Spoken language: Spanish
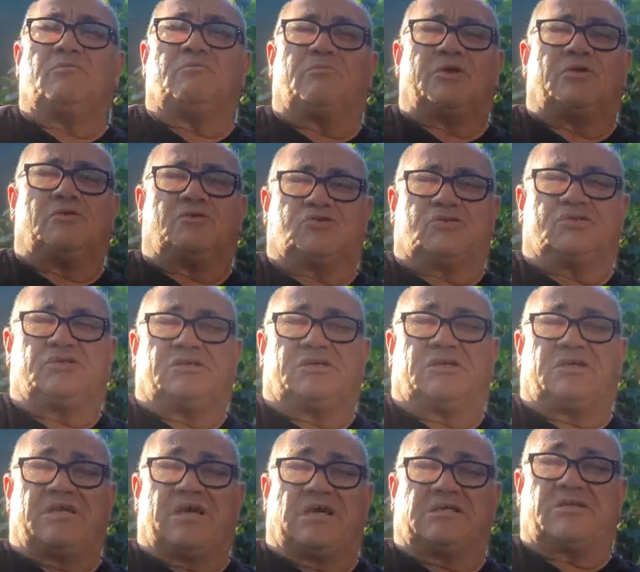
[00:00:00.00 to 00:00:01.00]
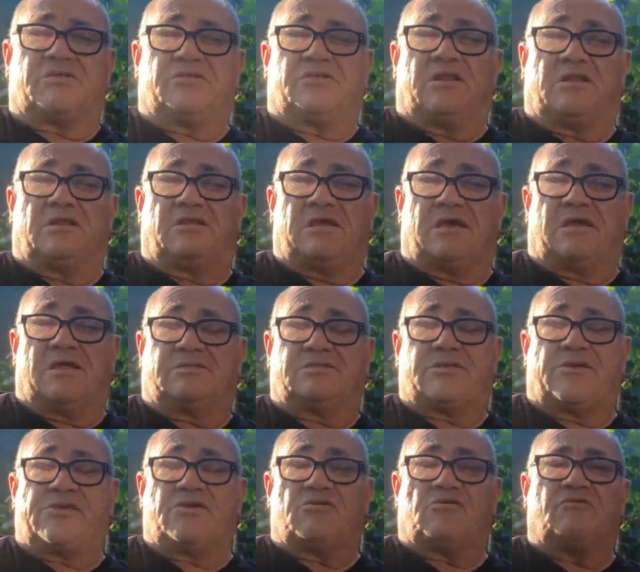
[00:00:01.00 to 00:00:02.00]
pero sí que ya te, ya
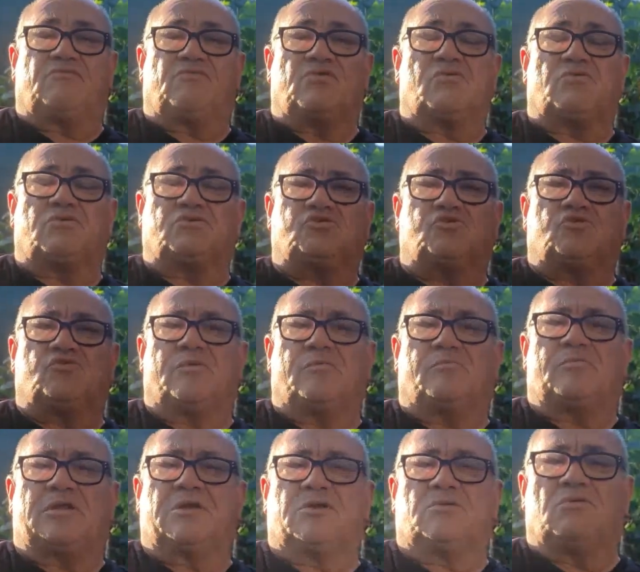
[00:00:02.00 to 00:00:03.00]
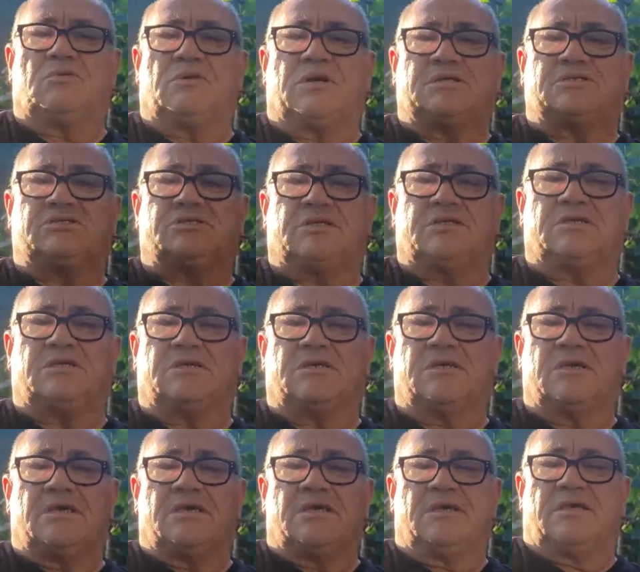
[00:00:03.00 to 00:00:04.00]
te digo que fueron ocho o nueve películas
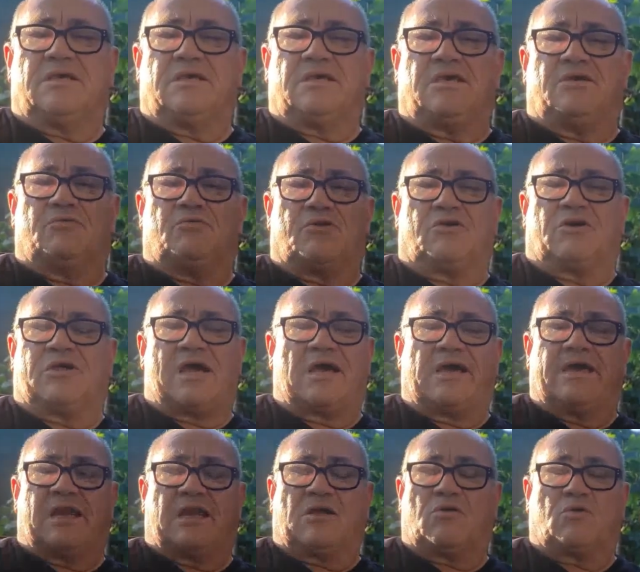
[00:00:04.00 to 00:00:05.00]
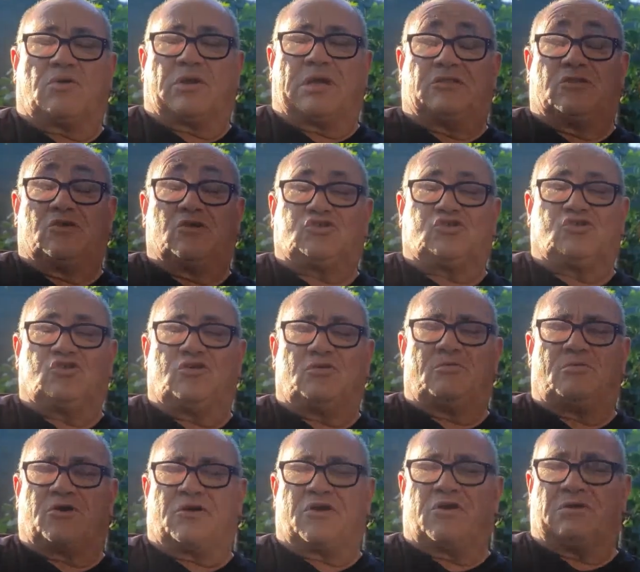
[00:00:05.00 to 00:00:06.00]
y, bueno, era, era algo grandioso, ¿no?
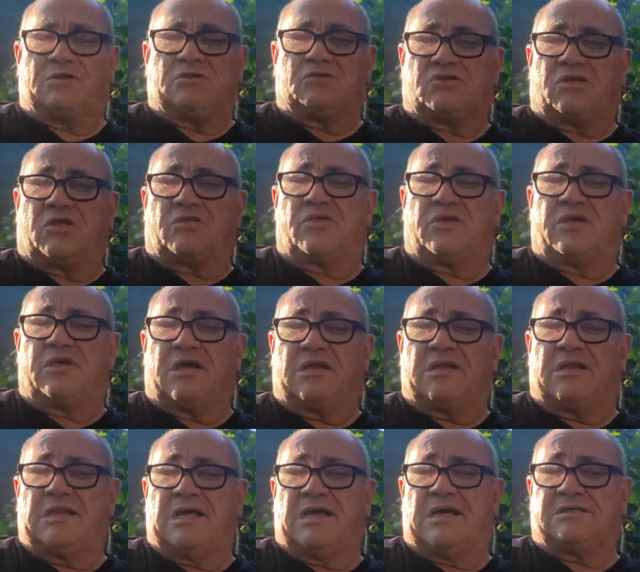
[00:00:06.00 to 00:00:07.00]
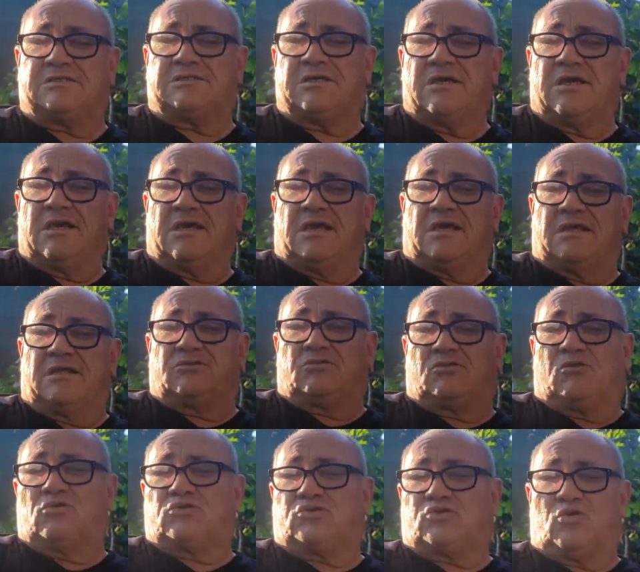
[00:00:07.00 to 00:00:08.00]
Porque cuando se hacían las,
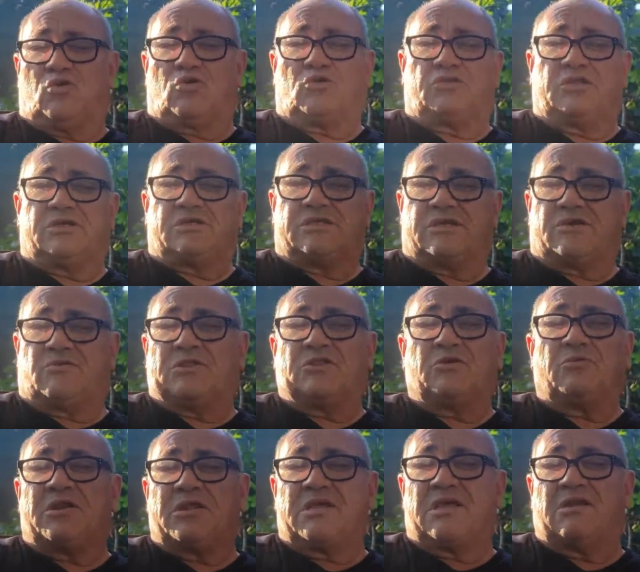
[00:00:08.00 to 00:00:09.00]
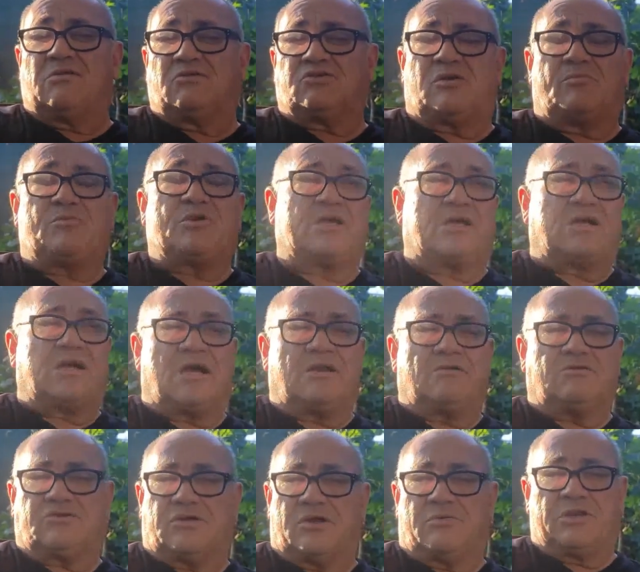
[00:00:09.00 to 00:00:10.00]
todos los cortes de cuando venían los
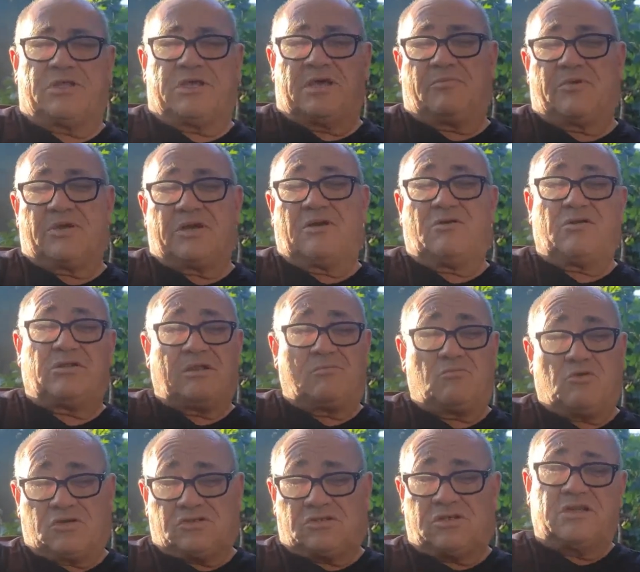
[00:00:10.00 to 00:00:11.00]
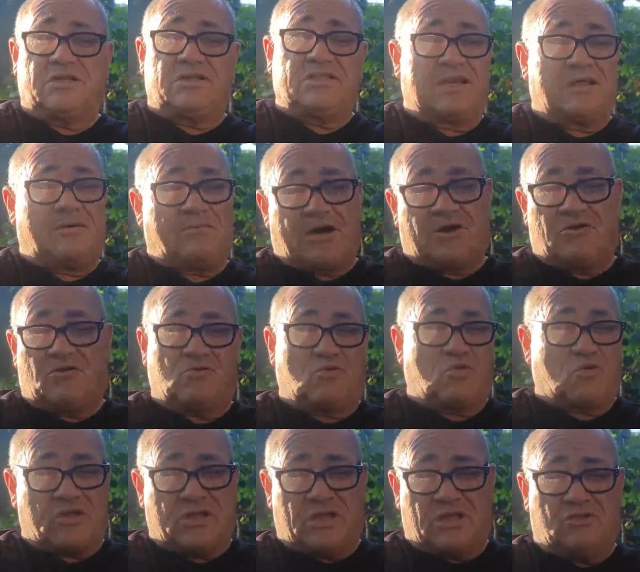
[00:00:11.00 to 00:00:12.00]
americanos, que venían, venga, ahora tenemos que salir de la mano
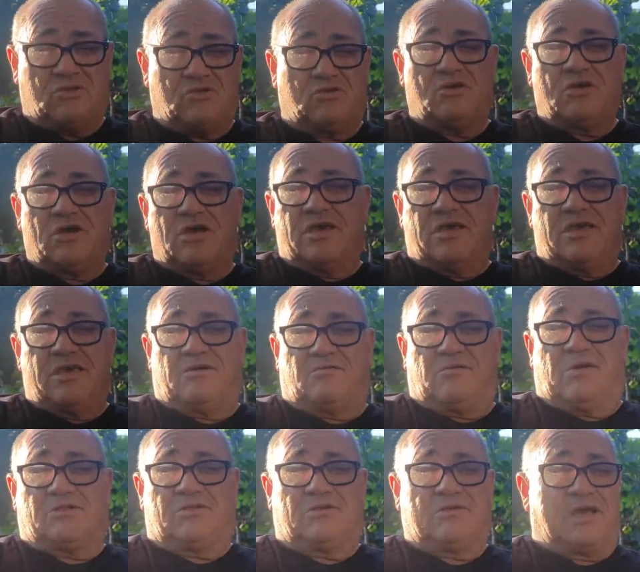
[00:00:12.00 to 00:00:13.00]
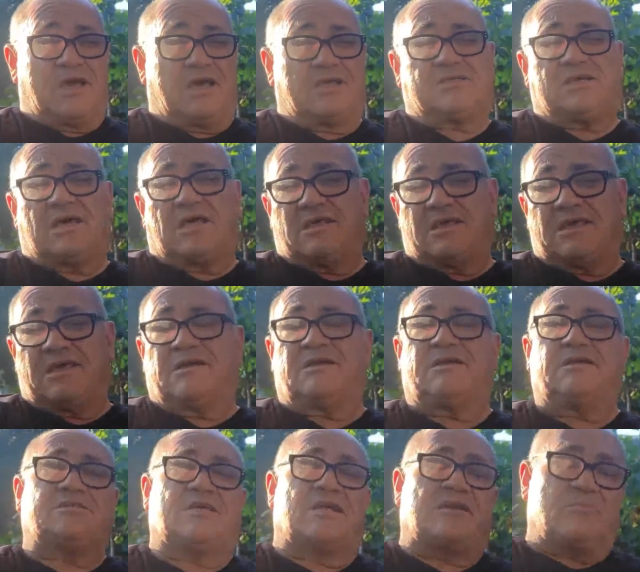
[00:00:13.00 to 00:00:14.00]
corriendo, y cuando ya sabían
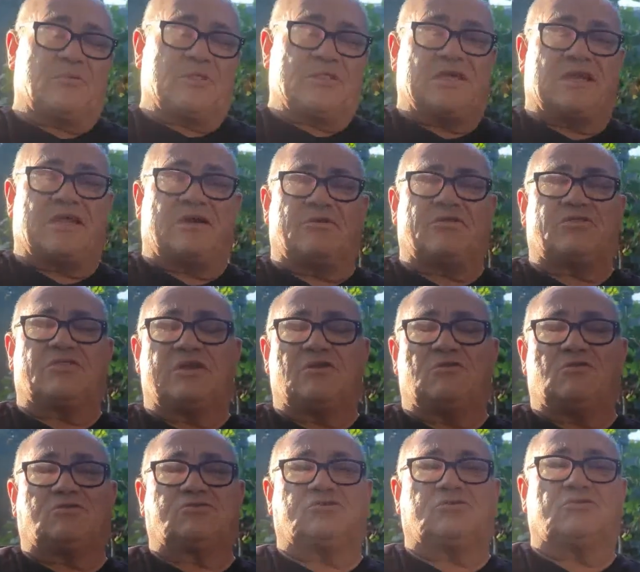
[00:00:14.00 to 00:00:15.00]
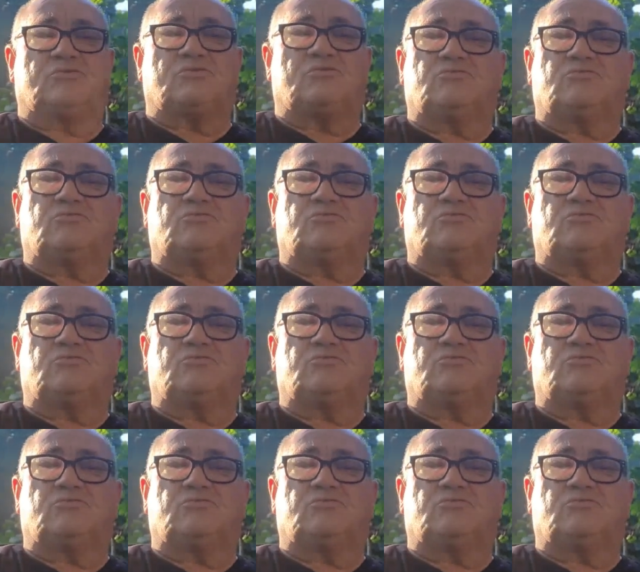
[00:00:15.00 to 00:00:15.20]
que se repetían a veces los,